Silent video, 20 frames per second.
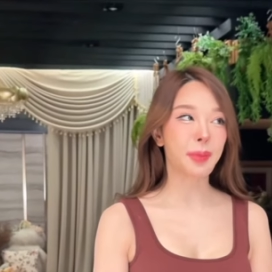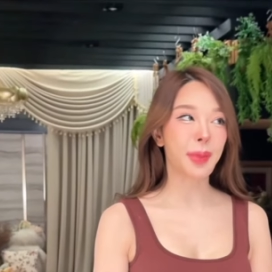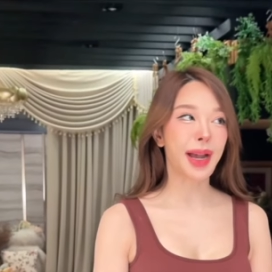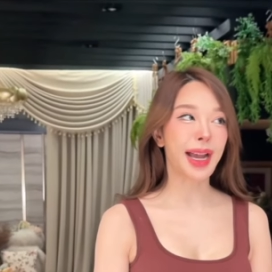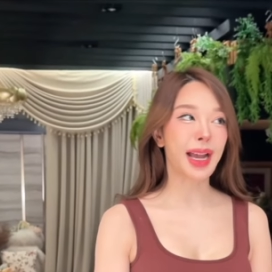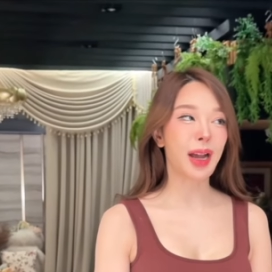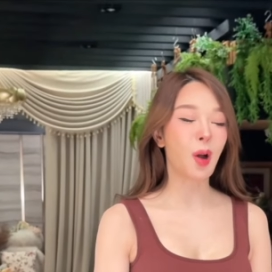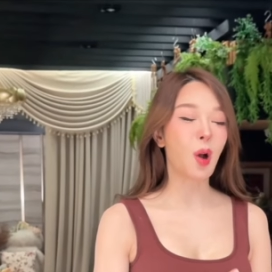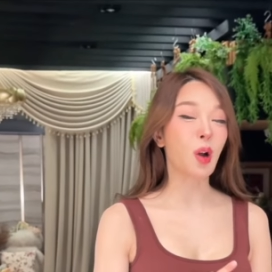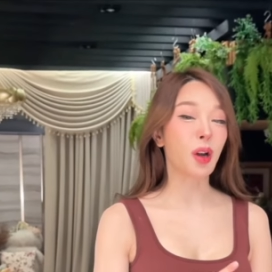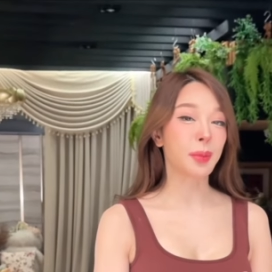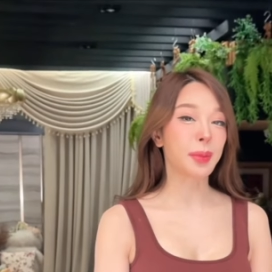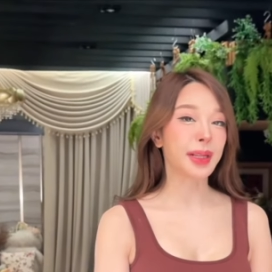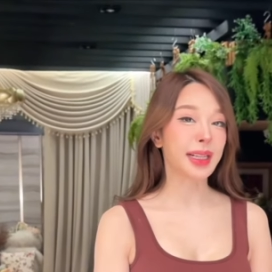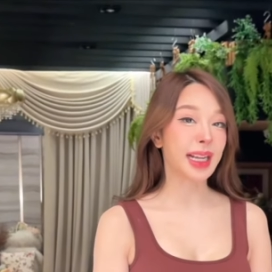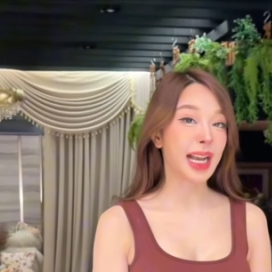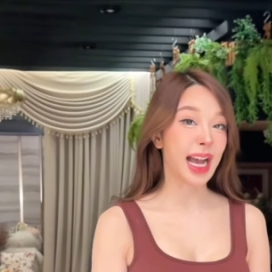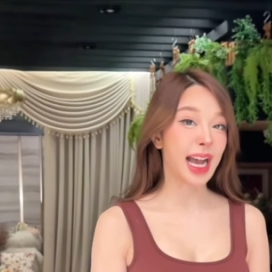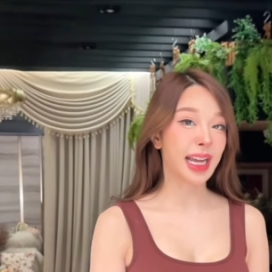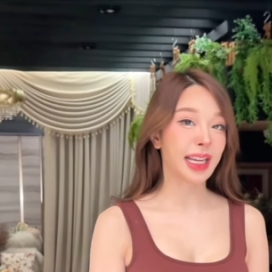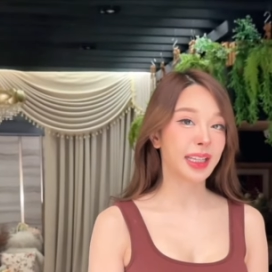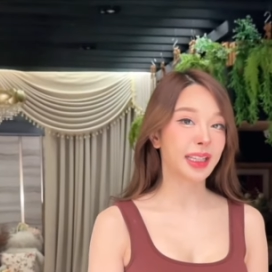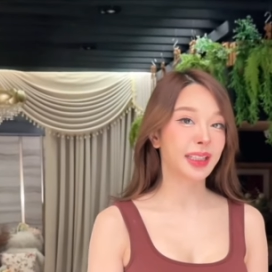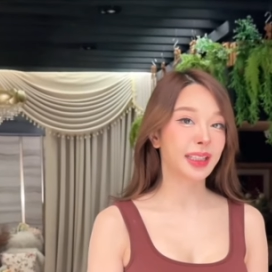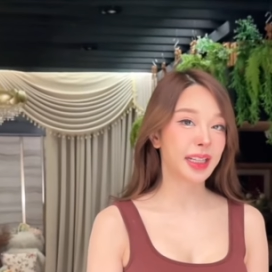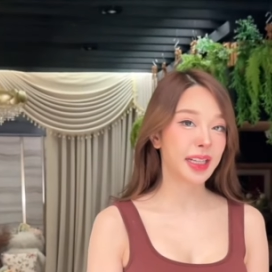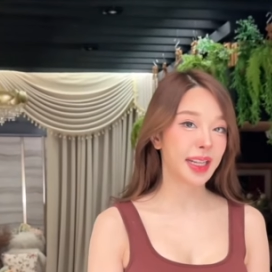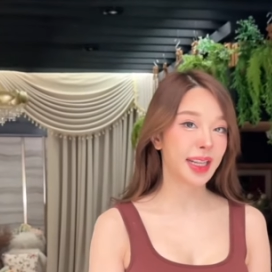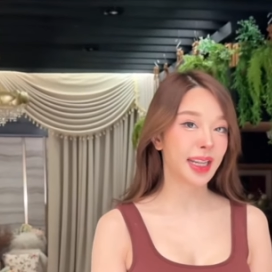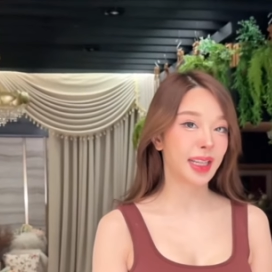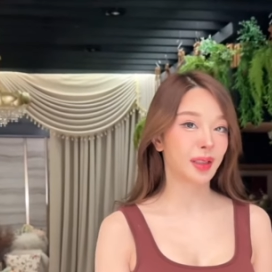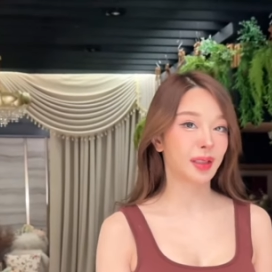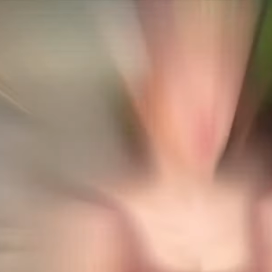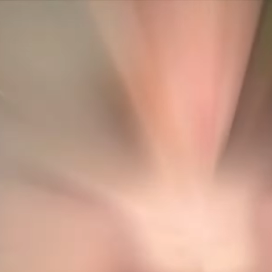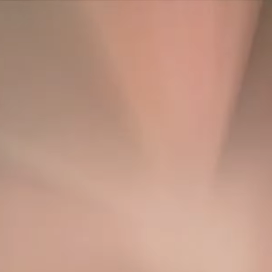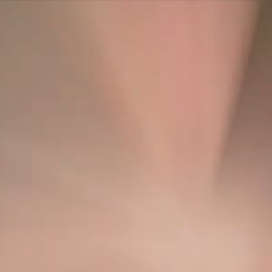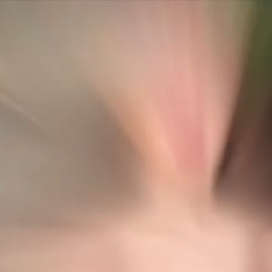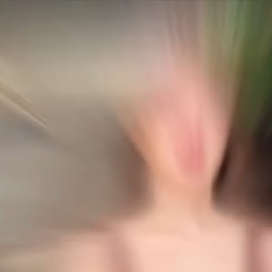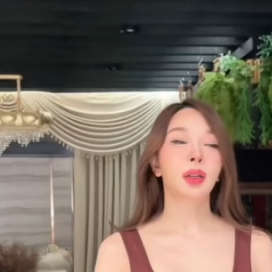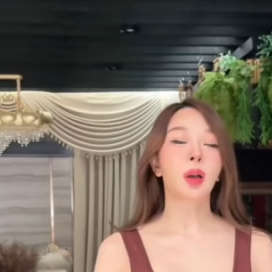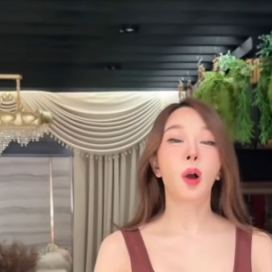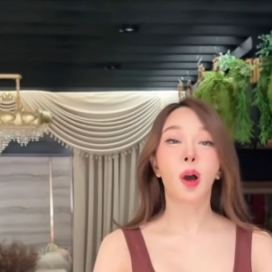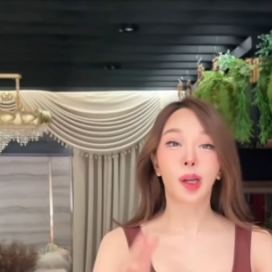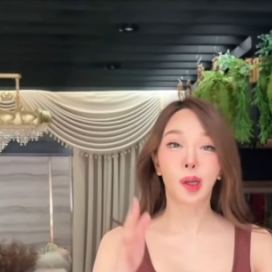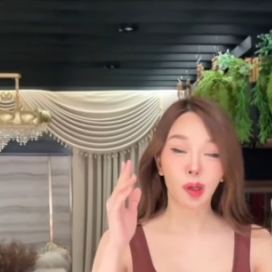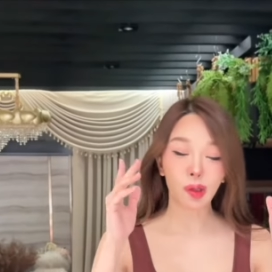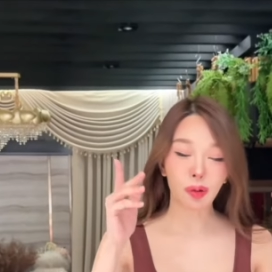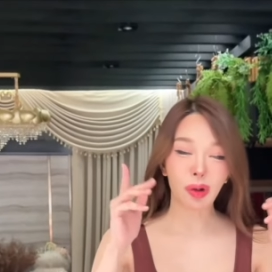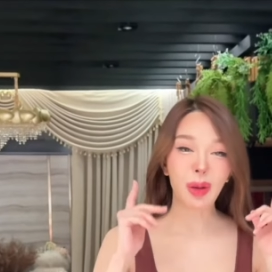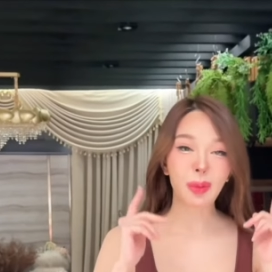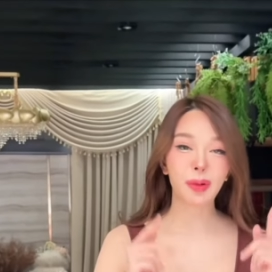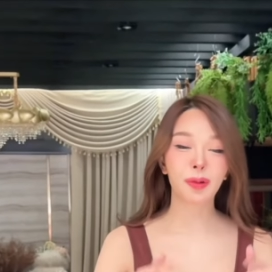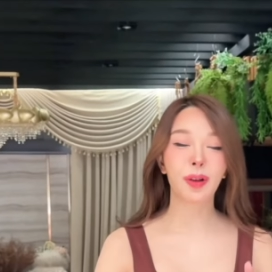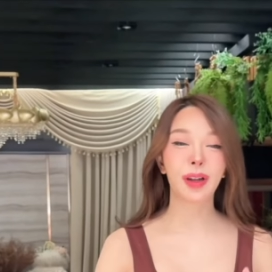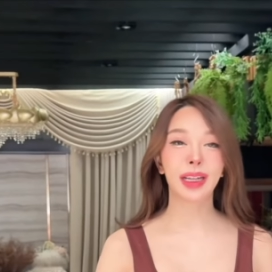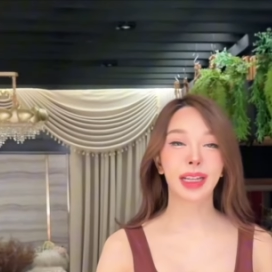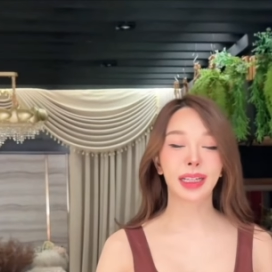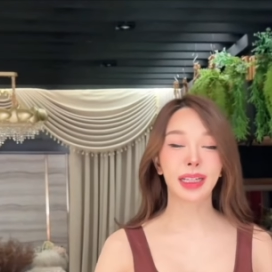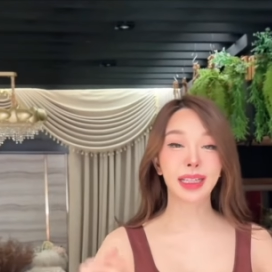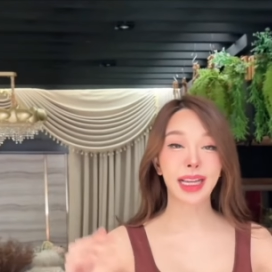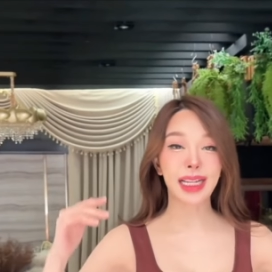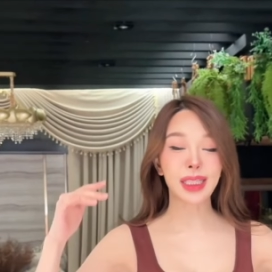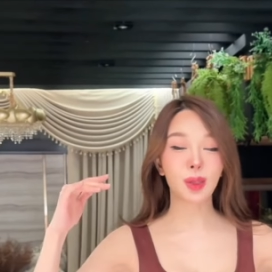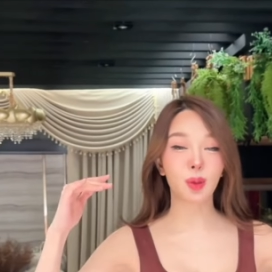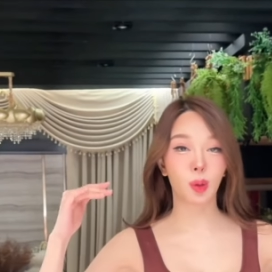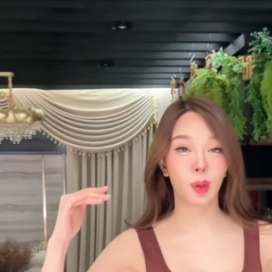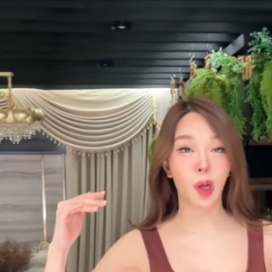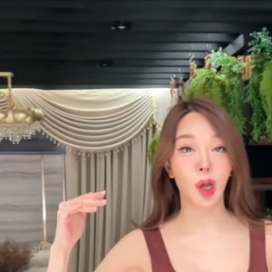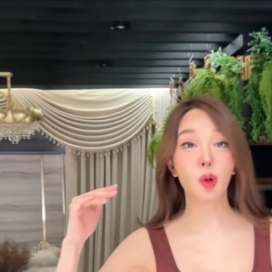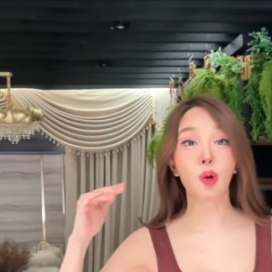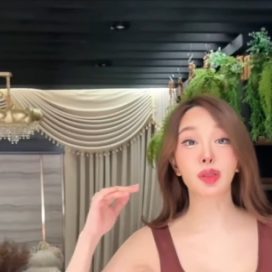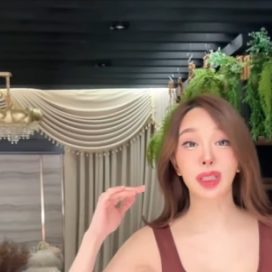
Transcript: มาออกกำลังกายนั่นเองก่อนลดความอ้วนเนี่ยคือแย้สูง168